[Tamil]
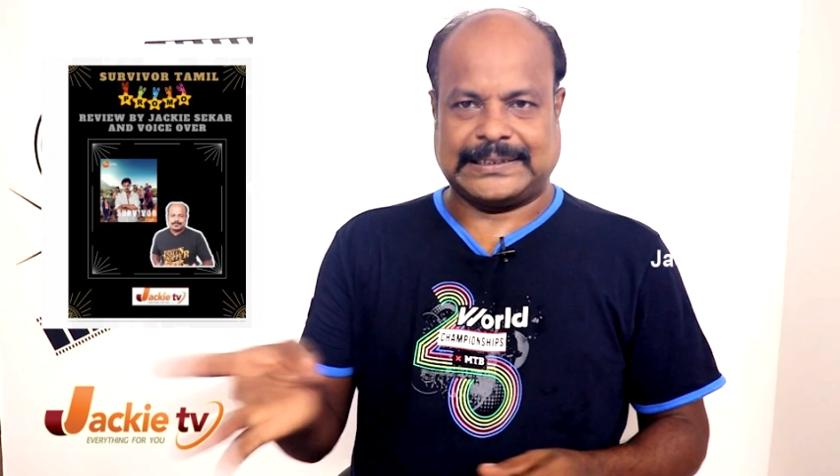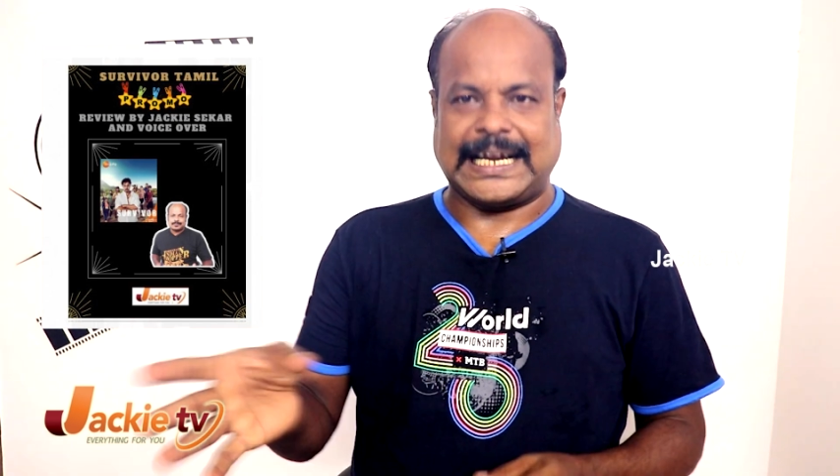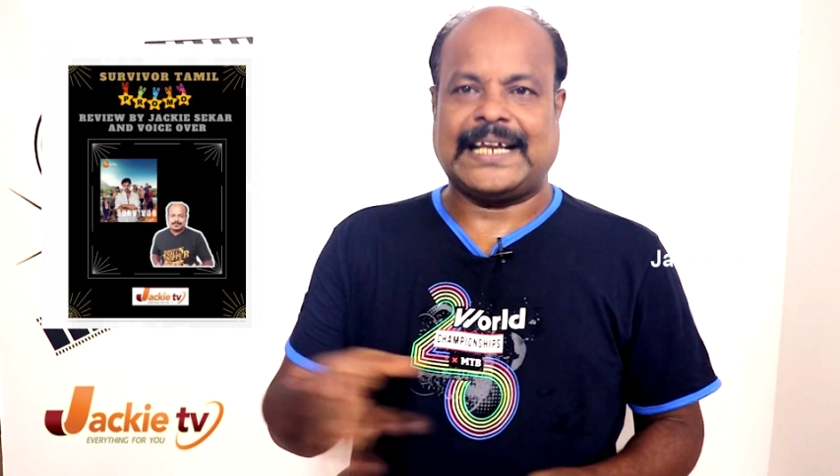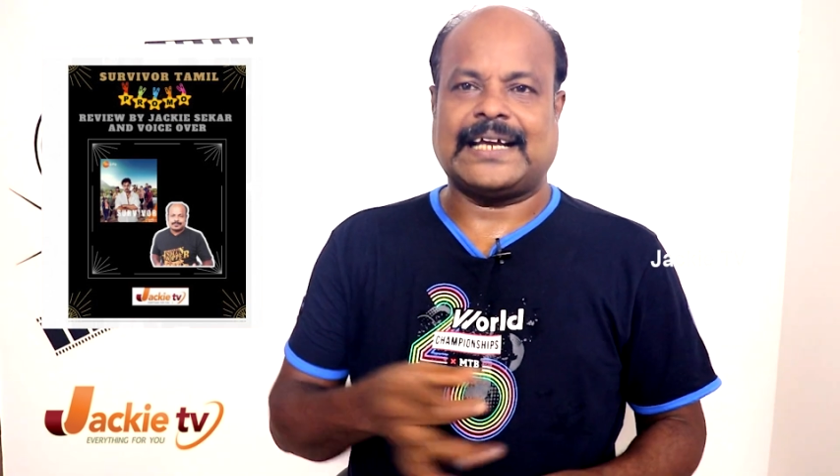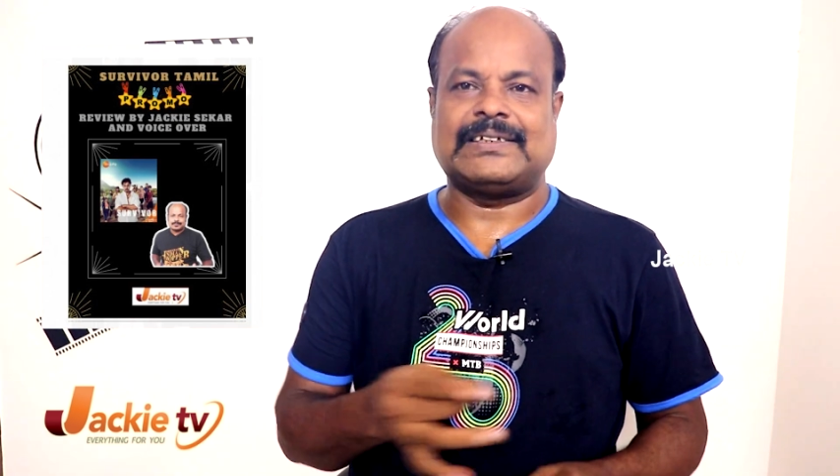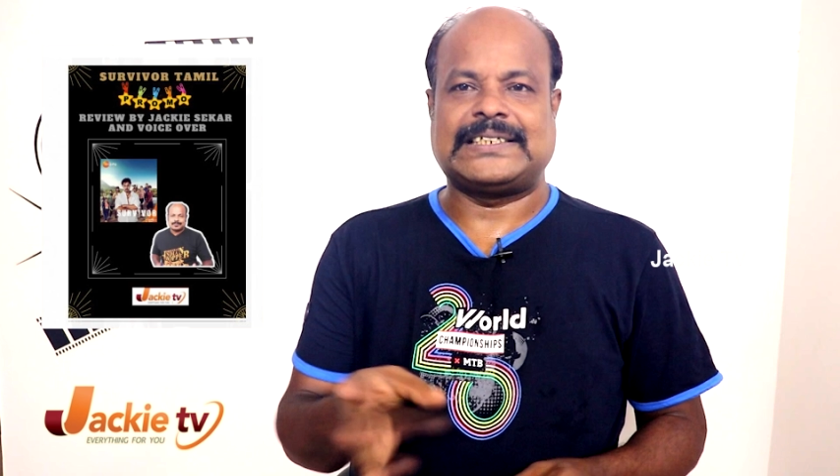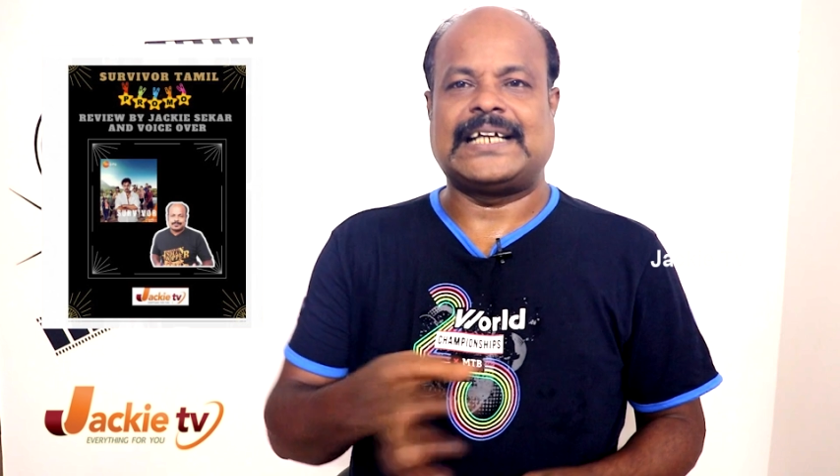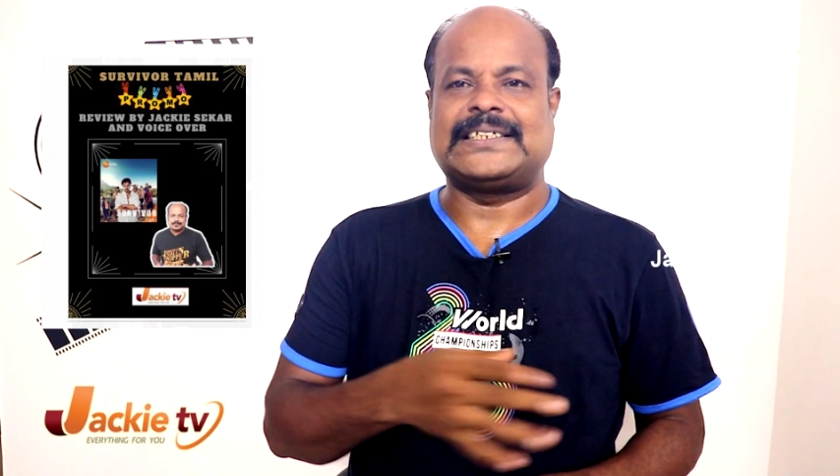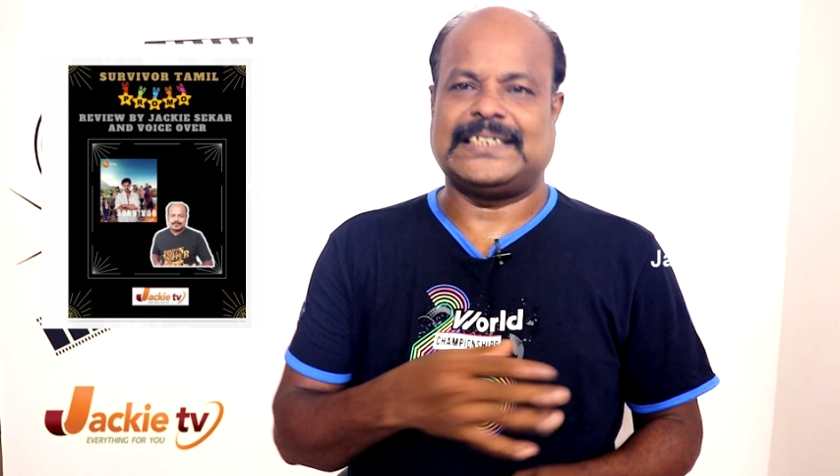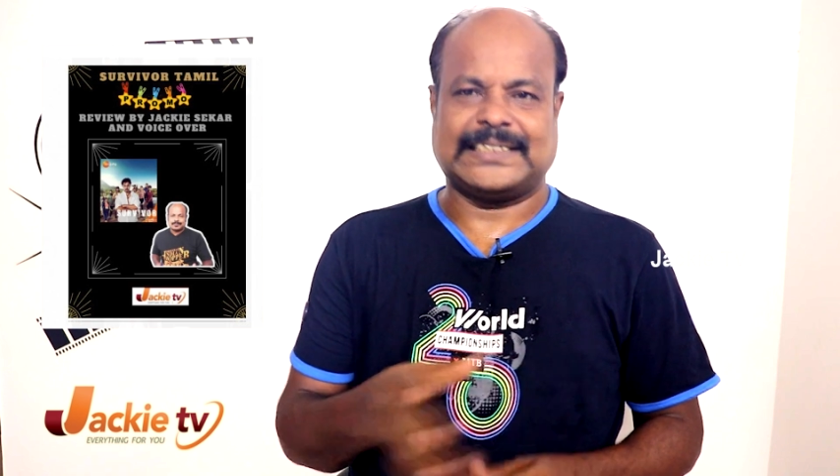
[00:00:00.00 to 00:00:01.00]
ஸ்ட்ரைக்கர்
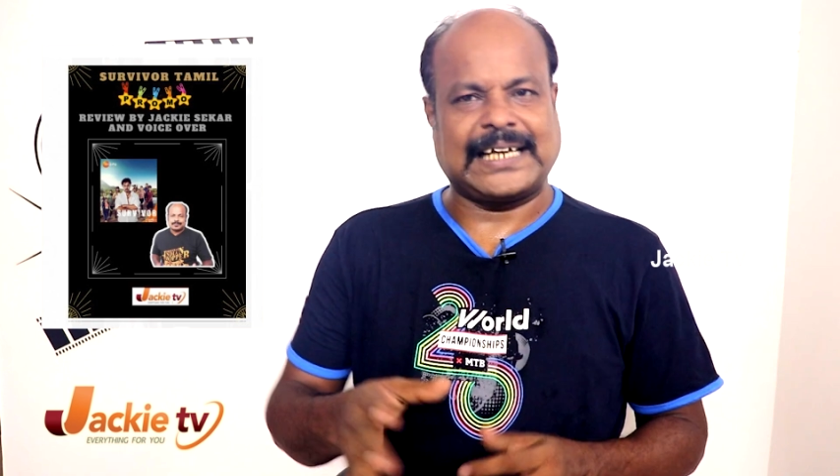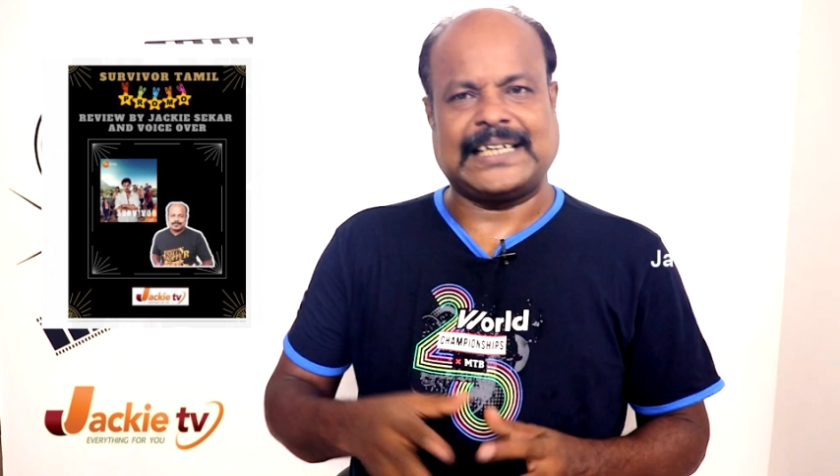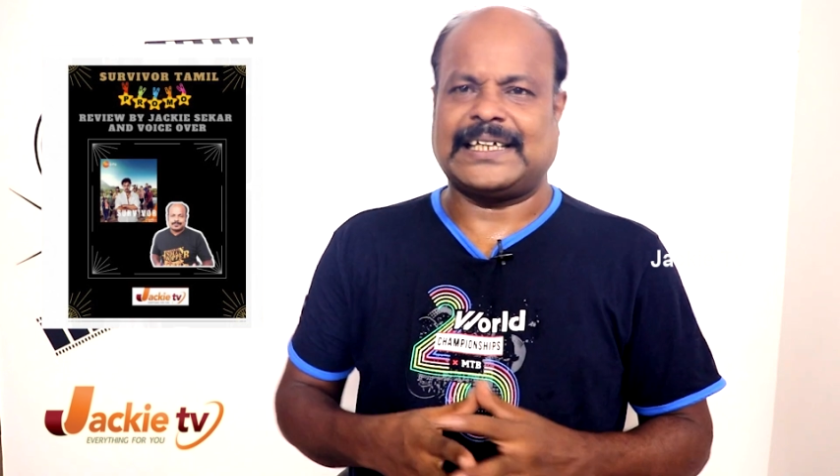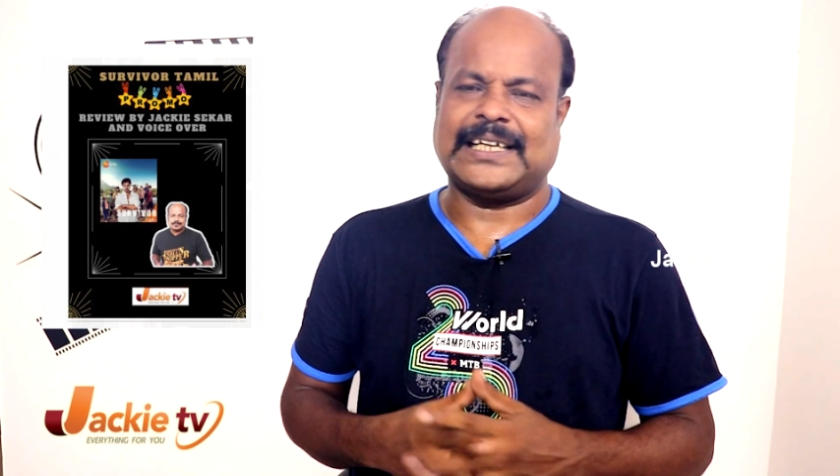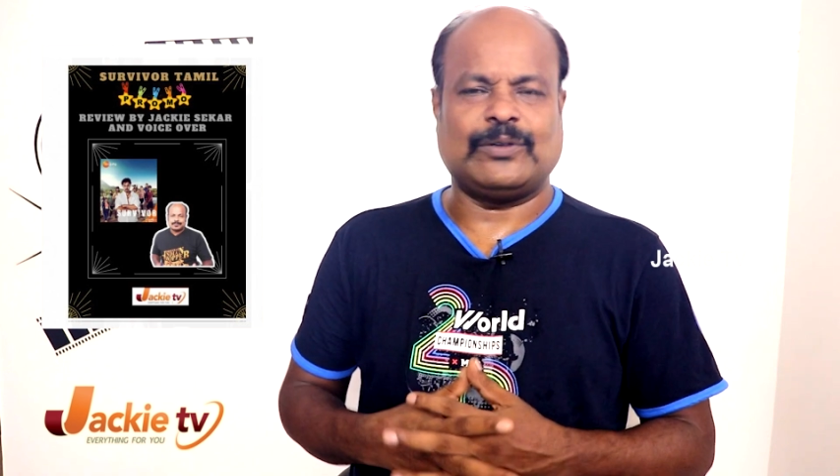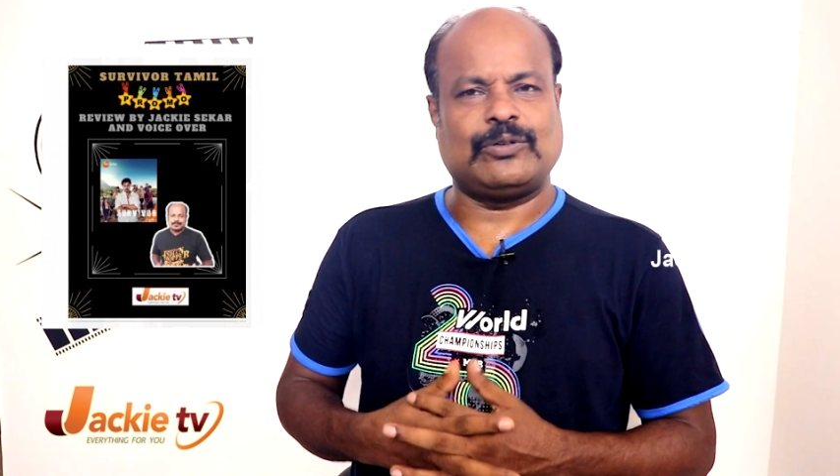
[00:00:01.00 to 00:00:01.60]
வச்சாச்சு தட்டி தட்டி